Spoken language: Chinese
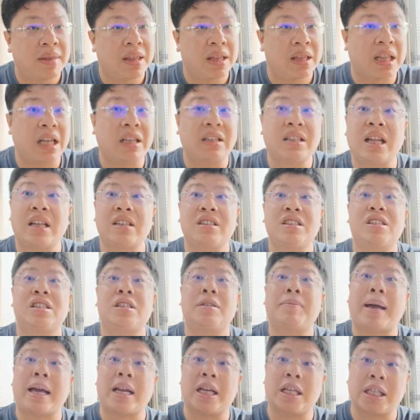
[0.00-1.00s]
但是那是
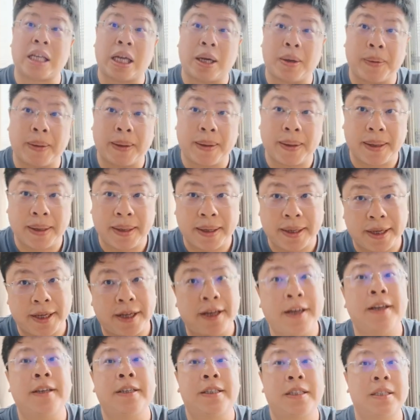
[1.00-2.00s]
失败的战略
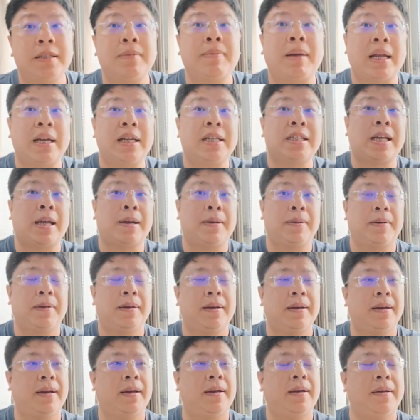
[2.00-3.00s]
失败的战略
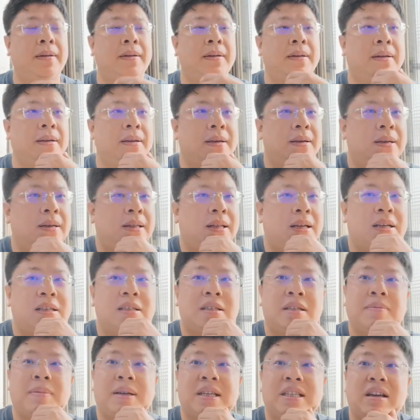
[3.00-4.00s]
那
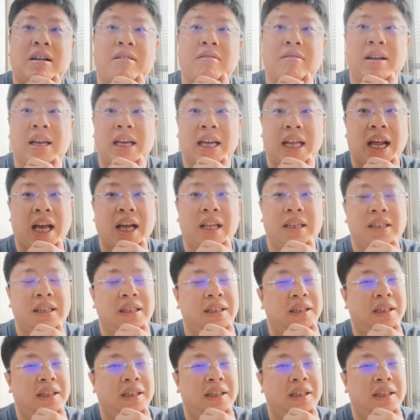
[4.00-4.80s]
日本小鬼给他的。